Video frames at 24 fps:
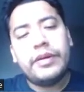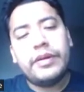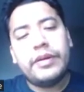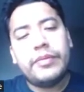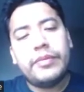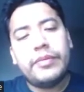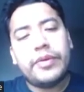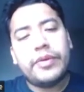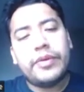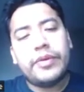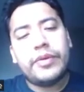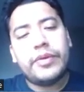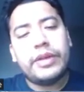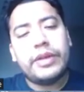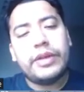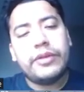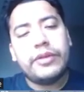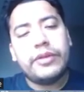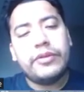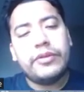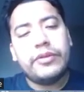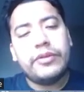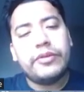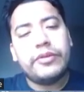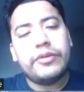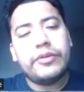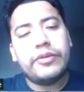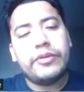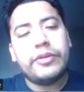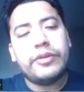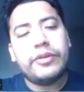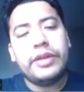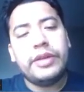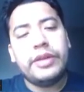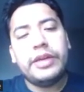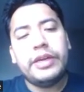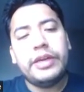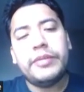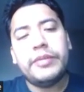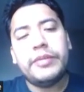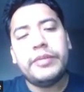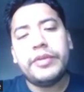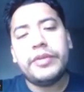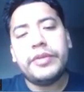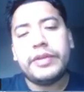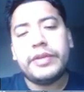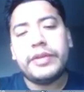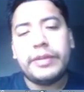Por lo tanto, nosotros
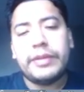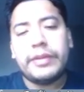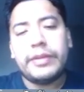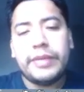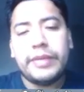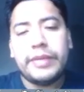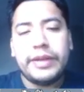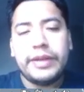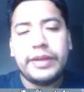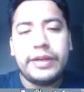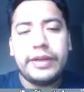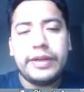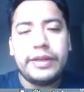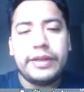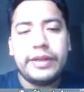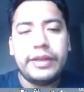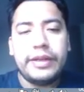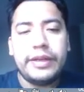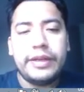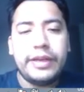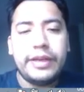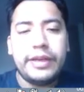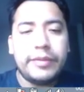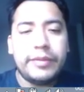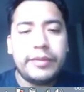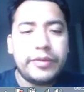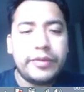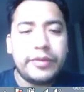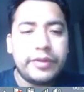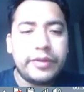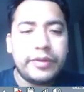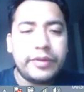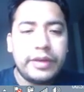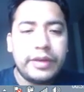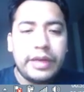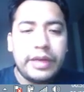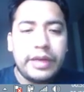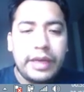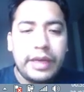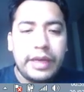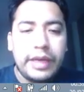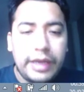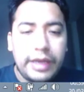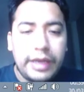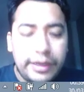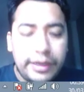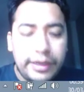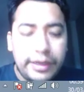diríamos de esta manera, diríamos,
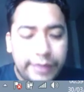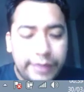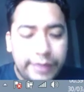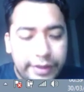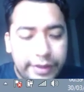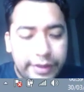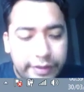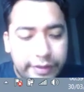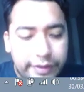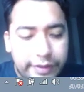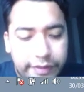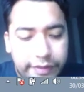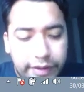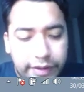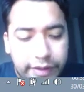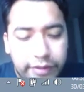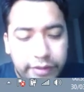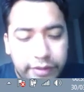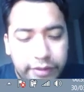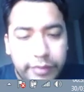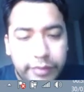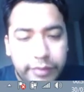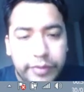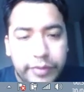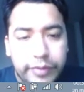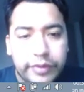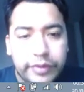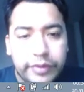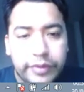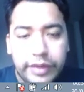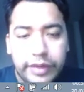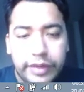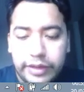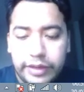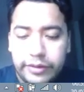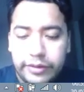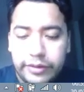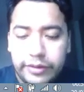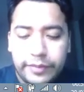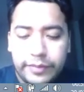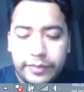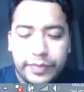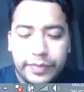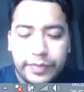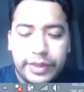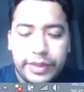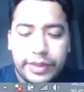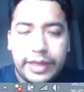el
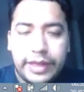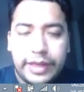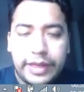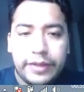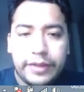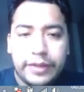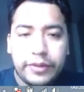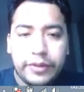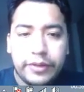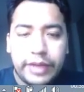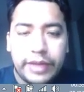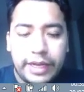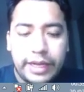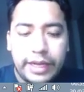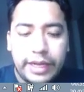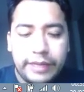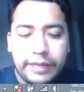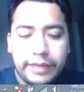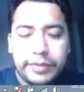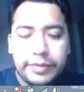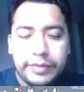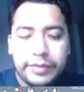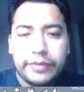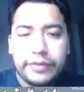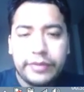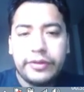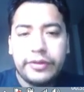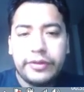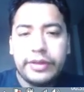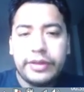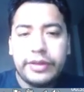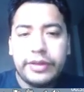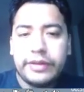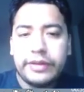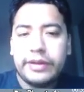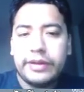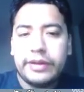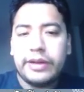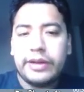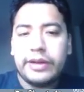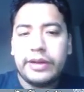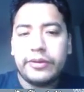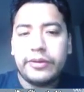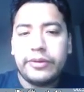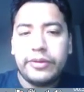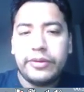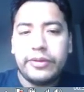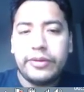25% del total de personas en la
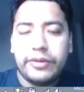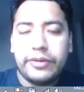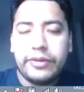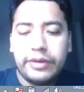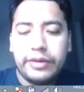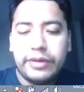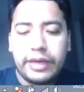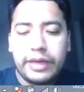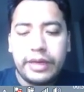reunión